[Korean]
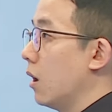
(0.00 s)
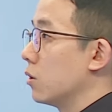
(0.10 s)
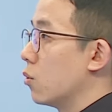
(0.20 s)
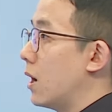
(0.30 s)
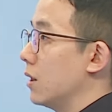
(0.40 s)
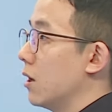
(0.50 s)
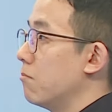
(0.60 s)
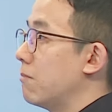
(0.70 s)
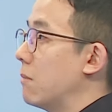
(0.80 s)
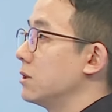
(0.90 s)
또한
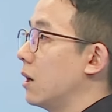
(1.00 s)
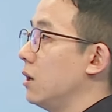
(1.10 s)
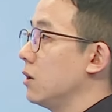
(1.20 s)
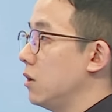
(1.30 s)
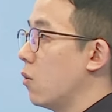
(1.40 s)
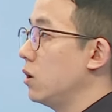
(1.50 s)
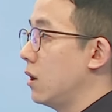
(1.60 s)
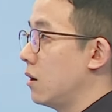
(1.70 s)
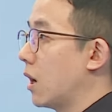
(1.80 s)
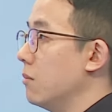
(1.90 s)
밤사이 기온이
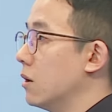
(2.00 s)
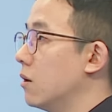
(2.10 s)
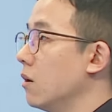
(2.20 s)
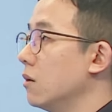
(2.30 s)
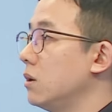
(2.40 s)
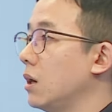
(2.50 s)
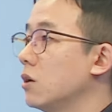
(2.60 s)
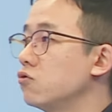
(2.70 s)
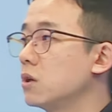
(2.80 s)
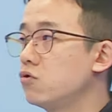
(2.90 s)
내려가며 대기
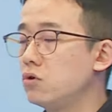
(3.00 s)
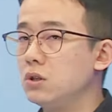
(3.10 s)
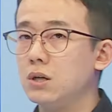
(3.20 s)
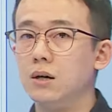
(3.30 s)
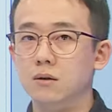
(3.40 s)
중의 수증기가